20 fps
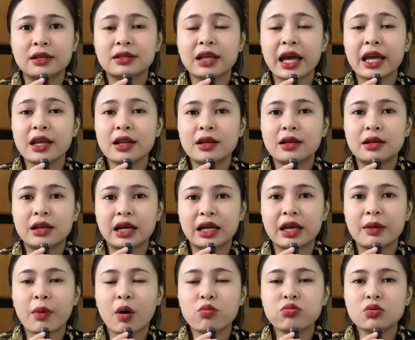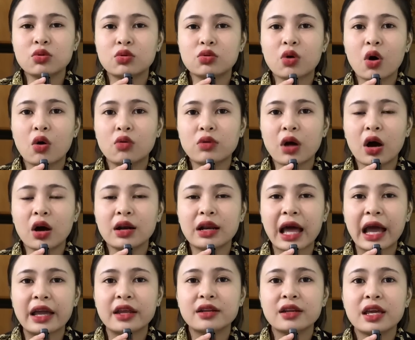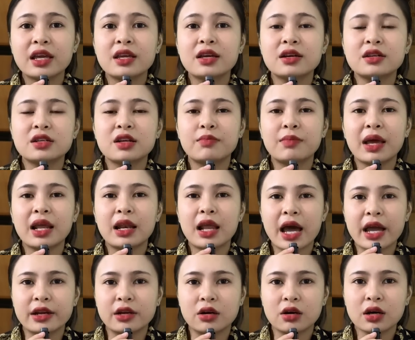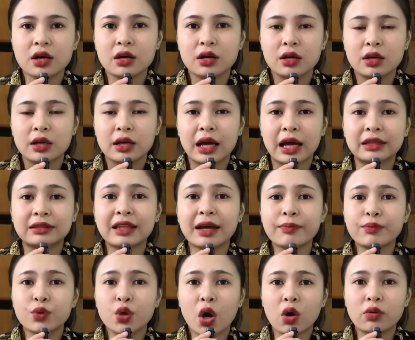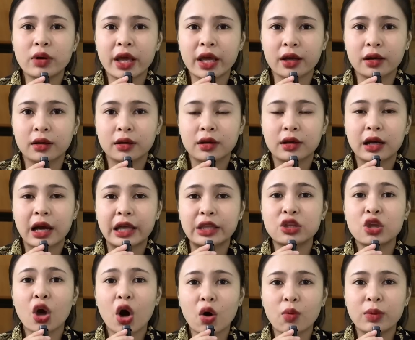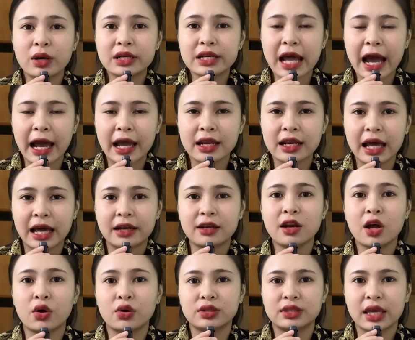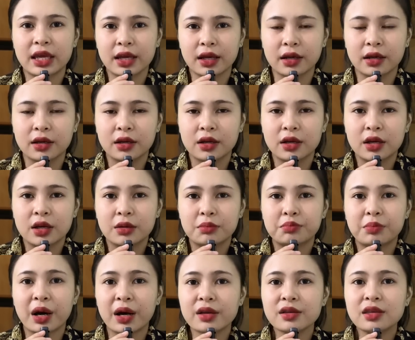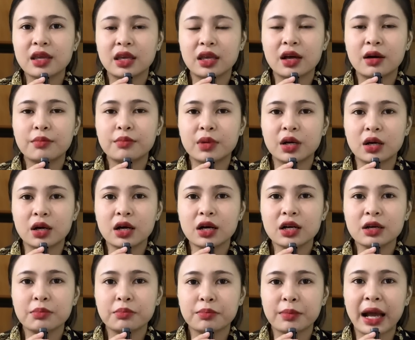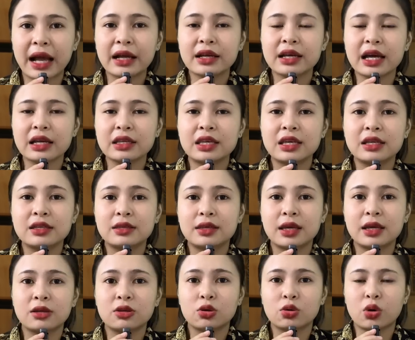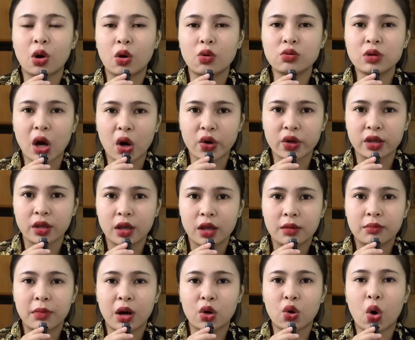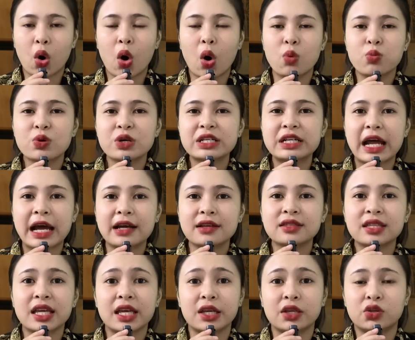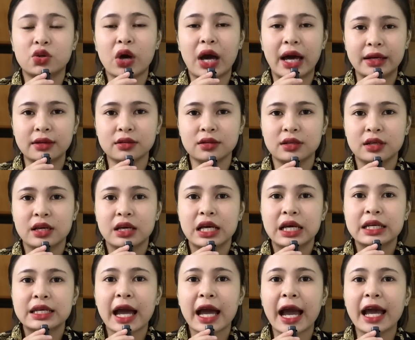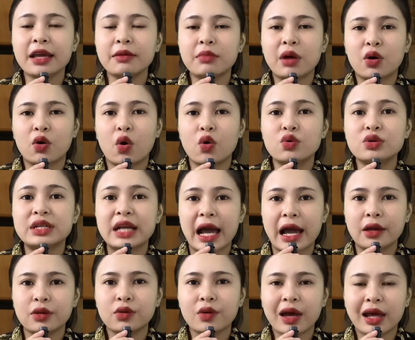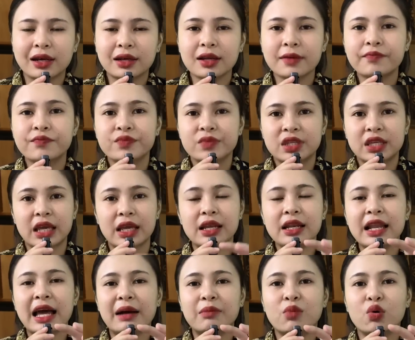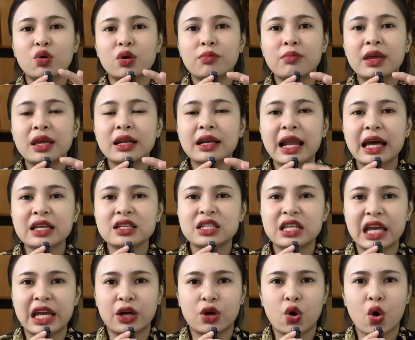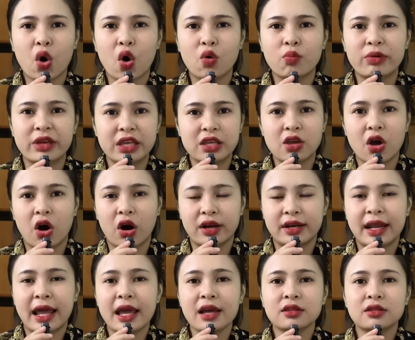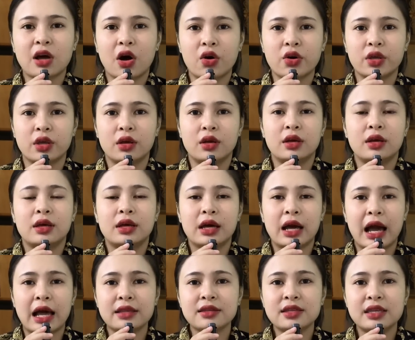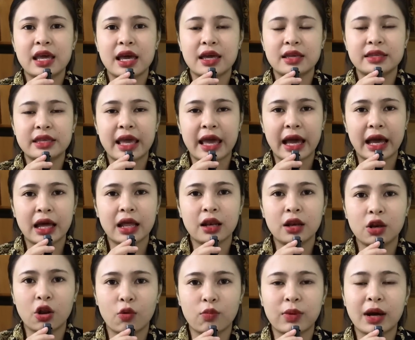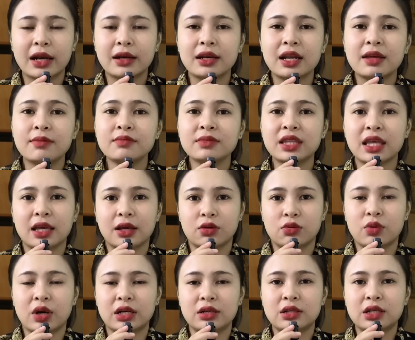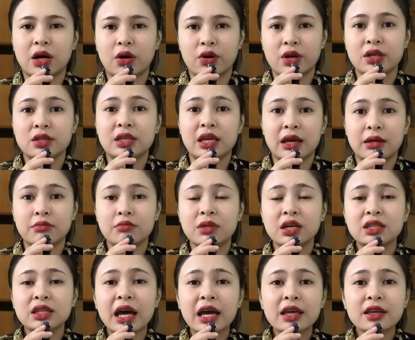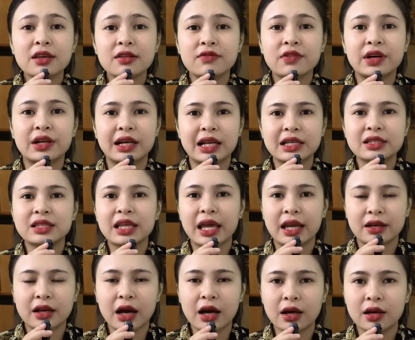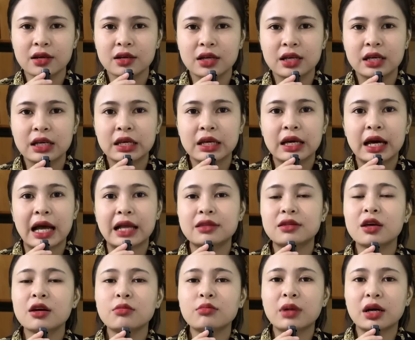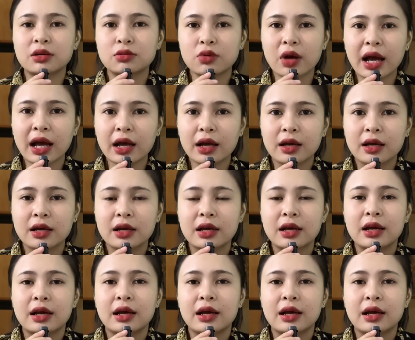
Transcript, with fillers: ảnh thấy là cái bóng của cô đó lại đi ở trên mé lề nữa, ảnh tấp vô liền. Ảnh vô bữa nay là ảnh đòi tiền, bởi vì hôm bữa bán cá viên chiên cho cổ rồi mà cổ không có trả tiền cho ảnh. Cái mà cổ trả cho ảnh chỉ là một cái miếng lá sen khô bị giò nát thôi. Ảnh về nhà ảnh lục ảnh đếm tiền của ảnh rồi thì ảnh mới thấy cái phần lá sen đó. Ảnh tức mình quá,